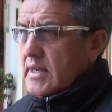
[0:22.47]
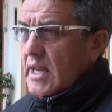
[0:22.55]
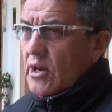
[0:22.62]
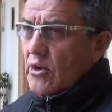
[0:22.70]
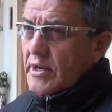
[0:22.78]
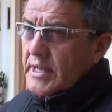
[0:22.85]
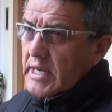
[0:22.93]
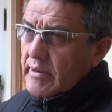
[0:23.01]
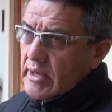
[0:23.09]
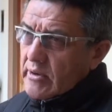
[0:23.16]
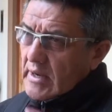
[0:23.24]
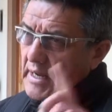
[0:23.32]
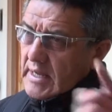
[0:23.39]
en lo que tiene que
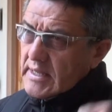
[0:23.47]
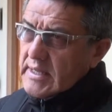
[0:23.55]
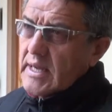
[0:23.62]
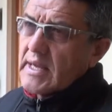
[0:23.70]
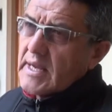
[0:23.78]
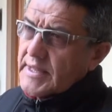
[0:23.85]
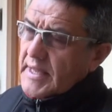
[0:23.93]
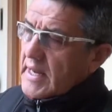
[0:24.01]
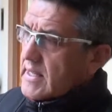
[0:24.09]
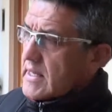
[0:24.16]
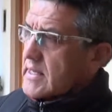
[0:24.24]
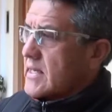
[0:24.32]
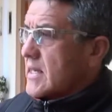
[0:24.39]
ver con la cantidad de
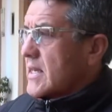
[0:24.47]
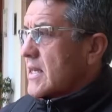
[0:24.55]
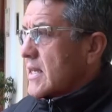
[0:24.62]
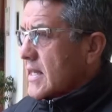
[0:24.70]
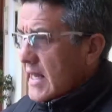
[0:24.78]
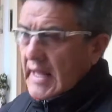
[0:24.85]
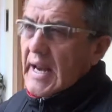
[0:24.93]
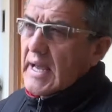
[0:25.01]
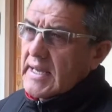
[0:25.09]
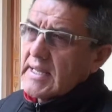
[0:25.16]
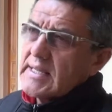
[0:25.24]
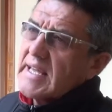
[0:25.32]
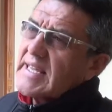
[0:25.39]
cantaletas que da la
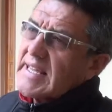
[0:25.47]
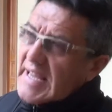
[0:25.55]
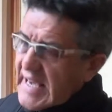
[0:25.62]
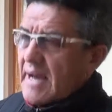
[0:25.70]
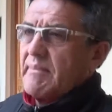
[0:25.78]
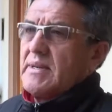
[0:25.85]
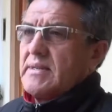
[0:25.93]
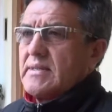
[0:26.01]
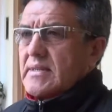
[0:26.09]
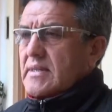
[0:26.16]
gente y que llama,